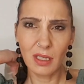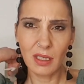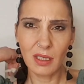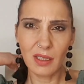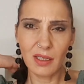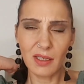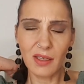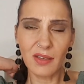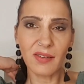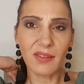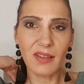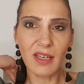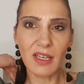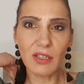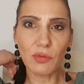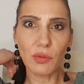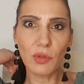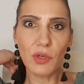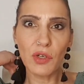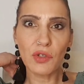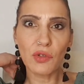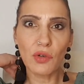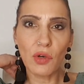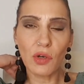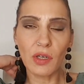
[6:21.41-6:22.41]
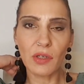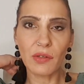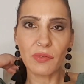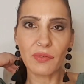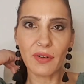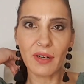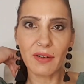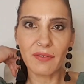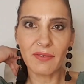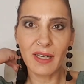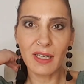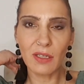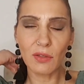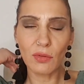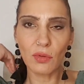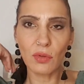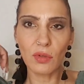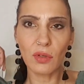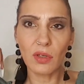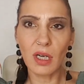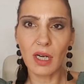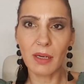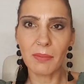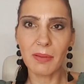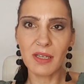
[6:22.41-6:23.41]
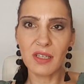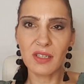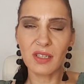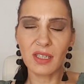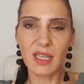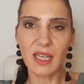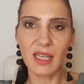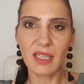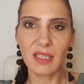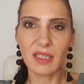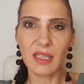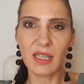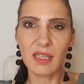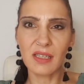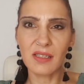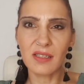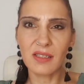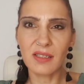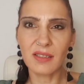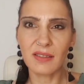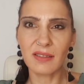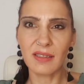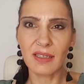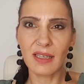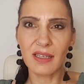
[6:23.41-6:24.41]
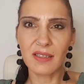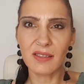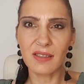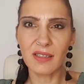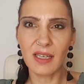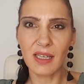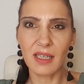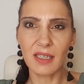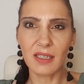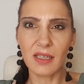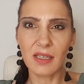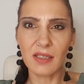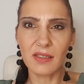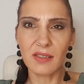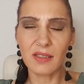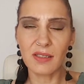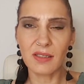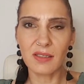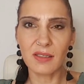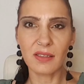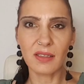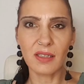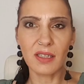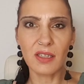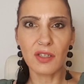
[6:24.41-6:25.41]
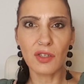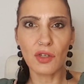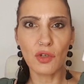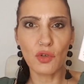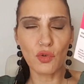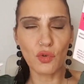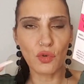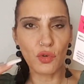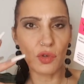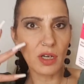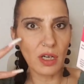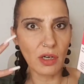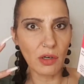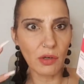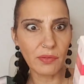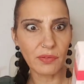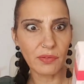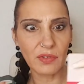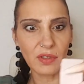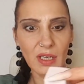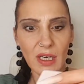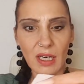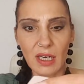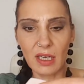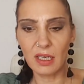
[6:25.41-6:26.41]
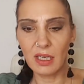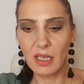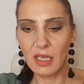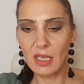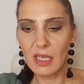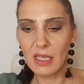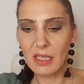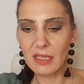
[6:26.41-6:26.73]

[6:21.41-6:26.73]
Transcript: Ist natürlich noch in Verwendung, aber ich kann ganz klar sagen, das ist ein richtig schöner Auftrag.